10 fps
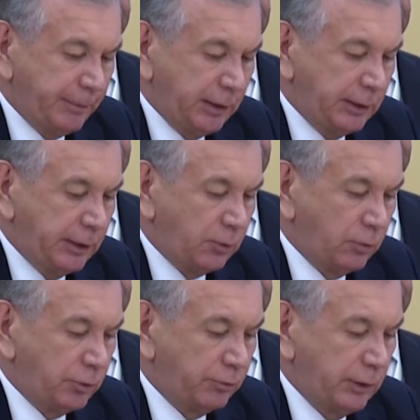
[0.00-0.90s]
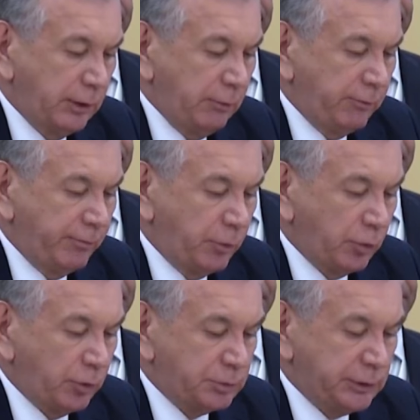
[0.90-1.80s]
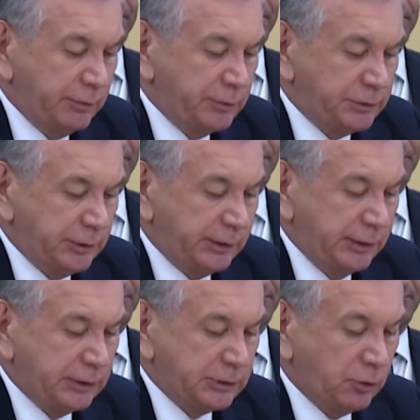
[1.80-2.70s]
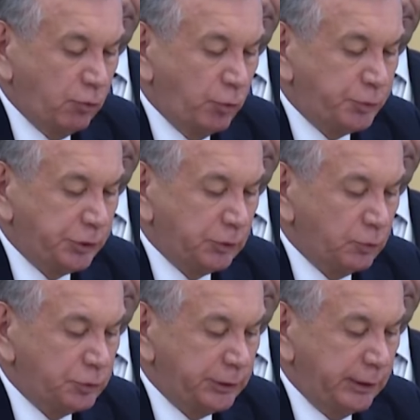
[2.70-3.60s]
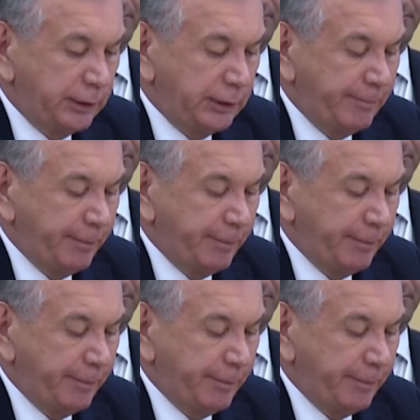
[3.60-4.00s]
и народов во многом зависит от наших общих усилий –